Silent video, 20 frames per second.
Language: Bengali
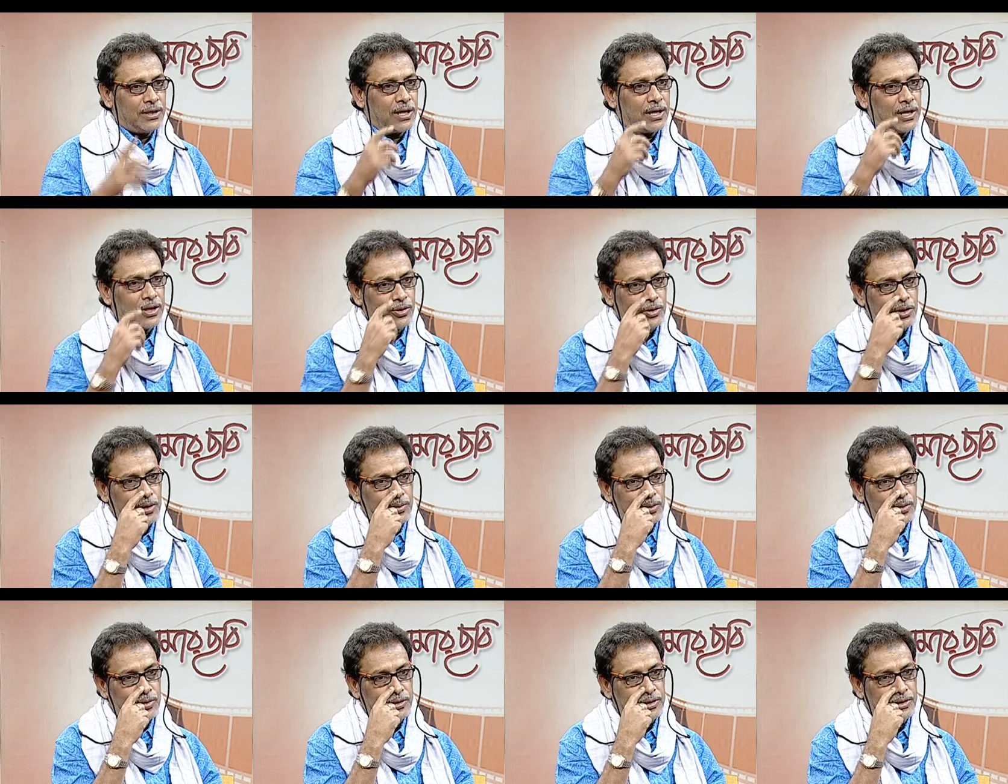গানটা যখন
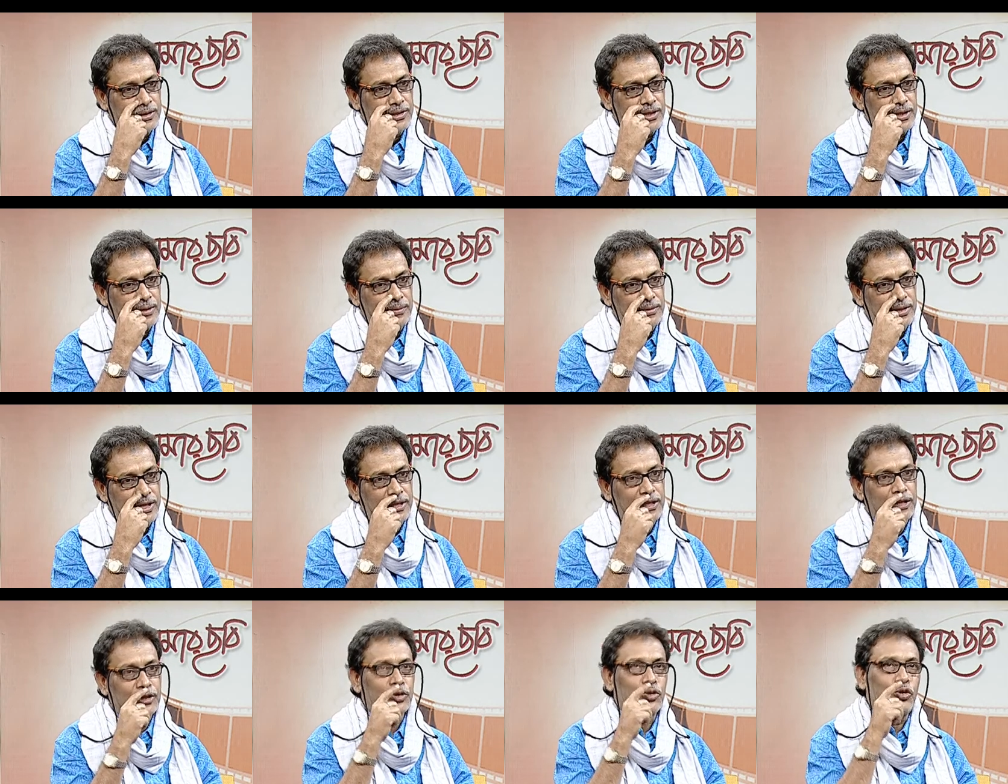আমি করতেছিলাম
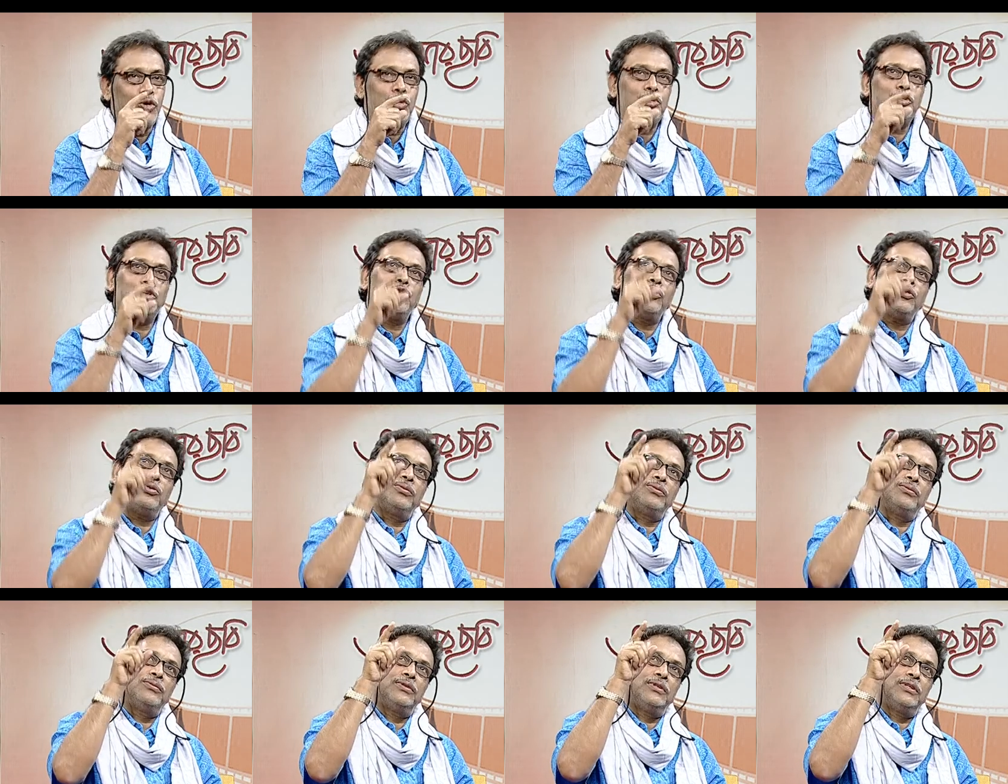একটা শর্ট ছিল
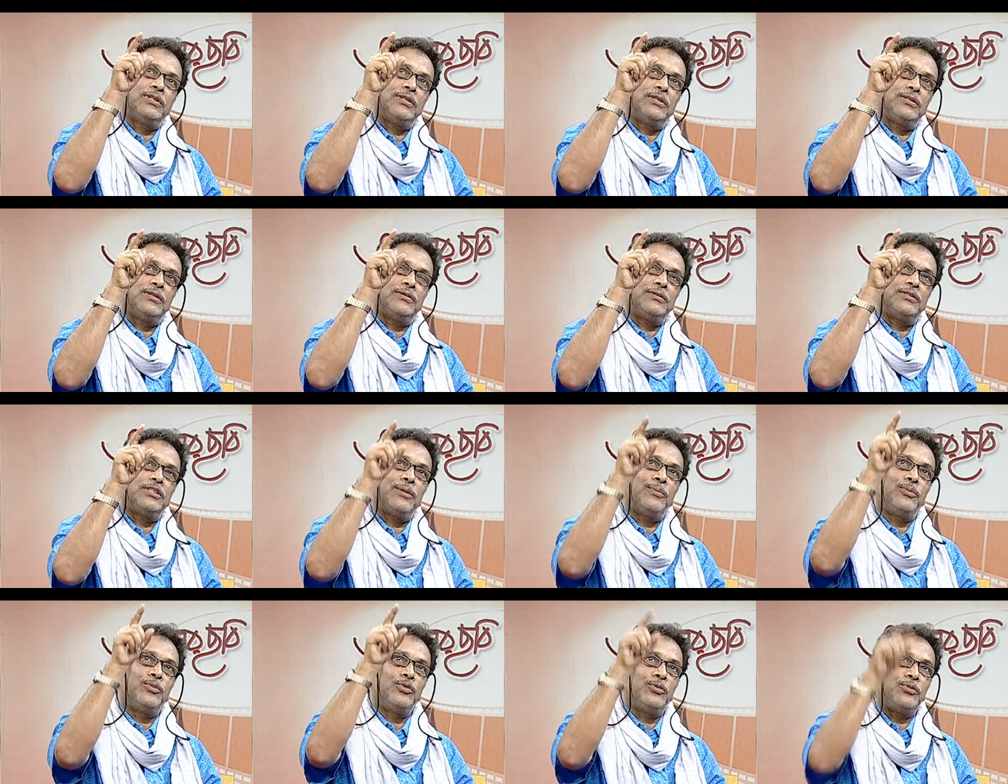
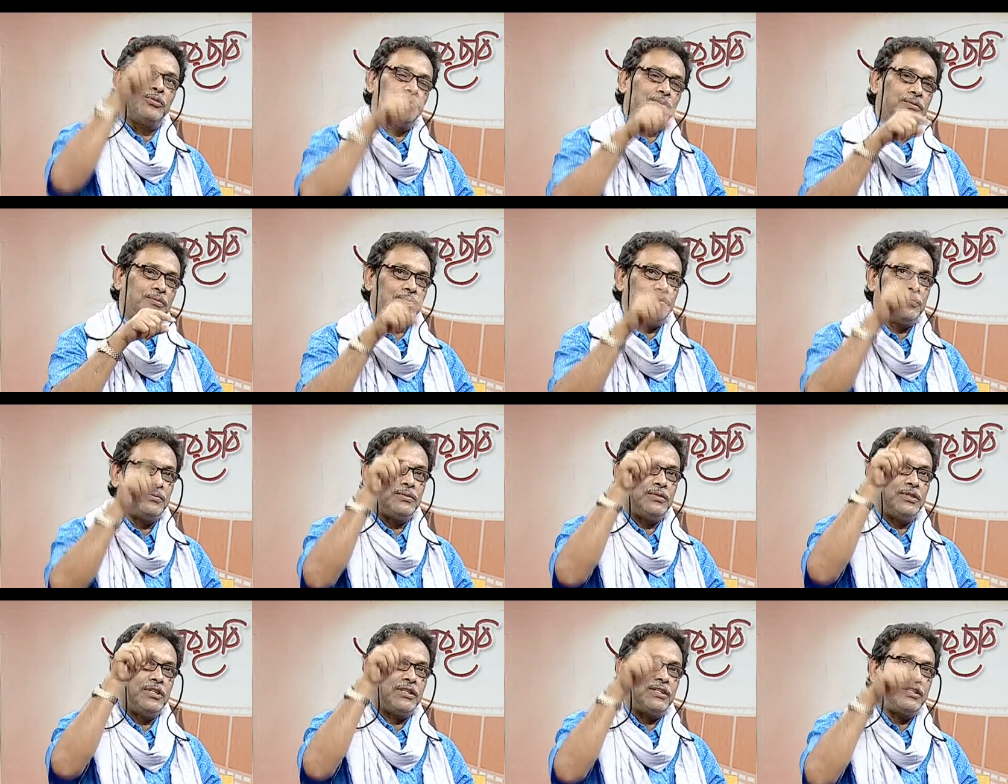শাবনুর
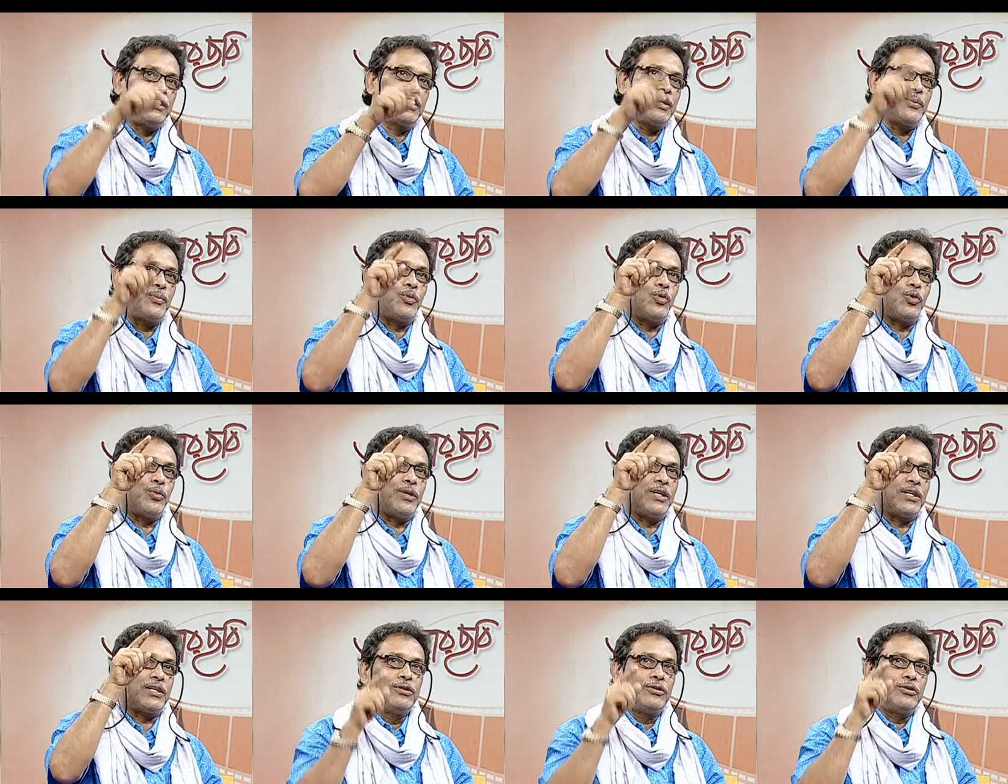ইয়ের থেকে
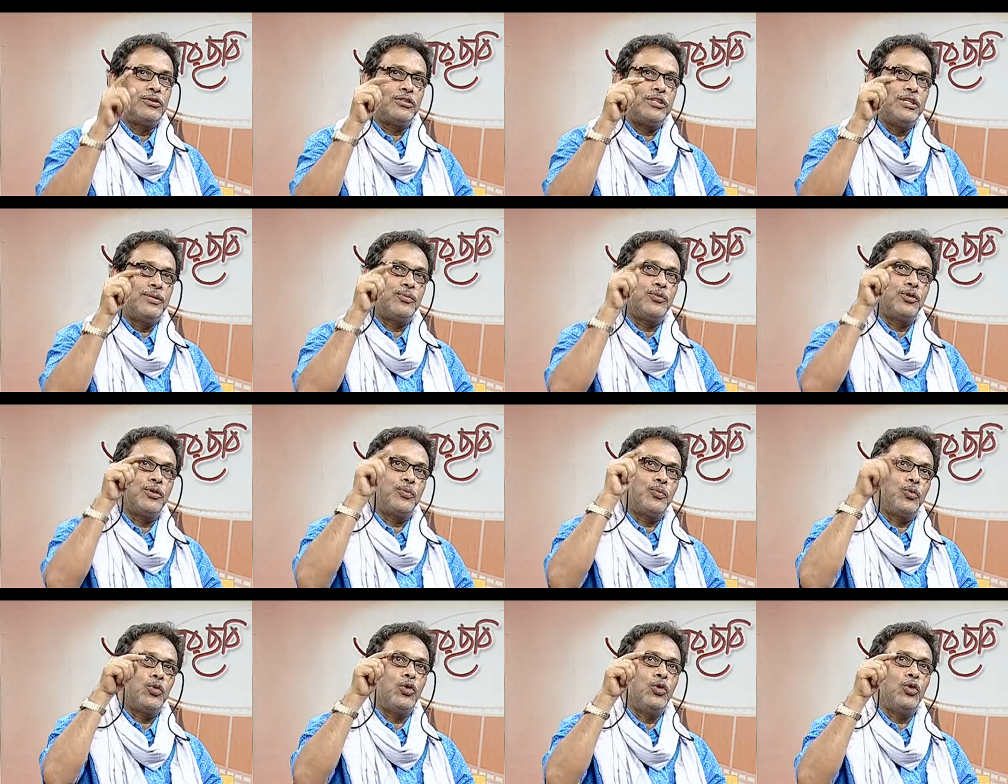পড়বে আর কি তো স্লিপ করে
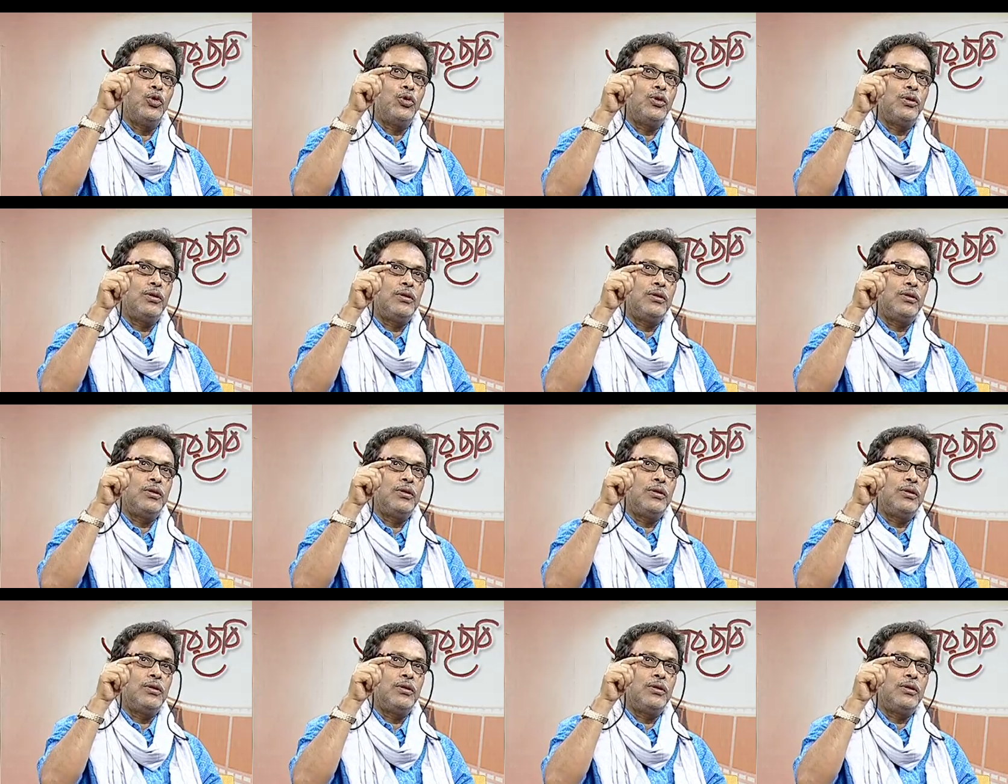পড়লো